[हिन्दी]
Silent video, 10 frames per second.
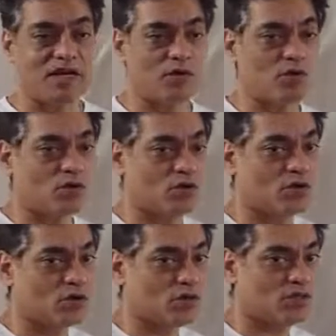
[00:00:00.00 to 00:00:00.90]
मन को
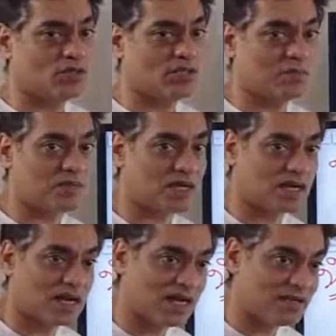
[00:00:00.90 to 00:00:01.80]
तृप्त
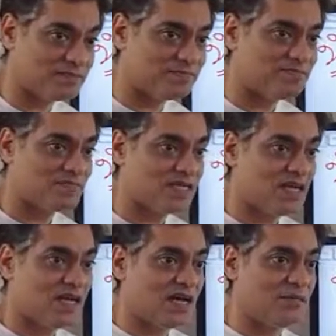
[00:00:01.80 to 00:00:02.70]
करना है
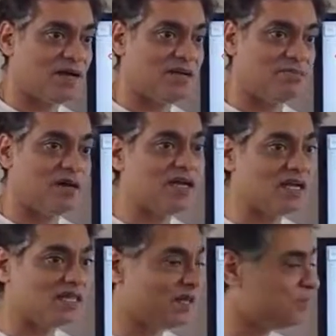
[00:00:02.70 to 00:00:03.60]
हमारे मन
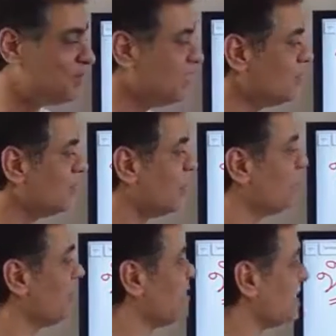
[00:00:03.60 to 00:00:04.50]
की तृप्ति
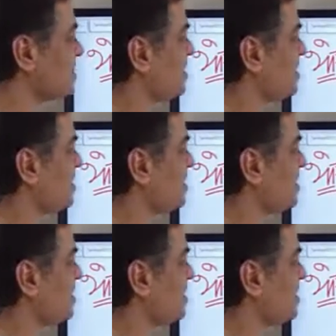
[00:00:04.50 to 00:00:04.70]
मन बीच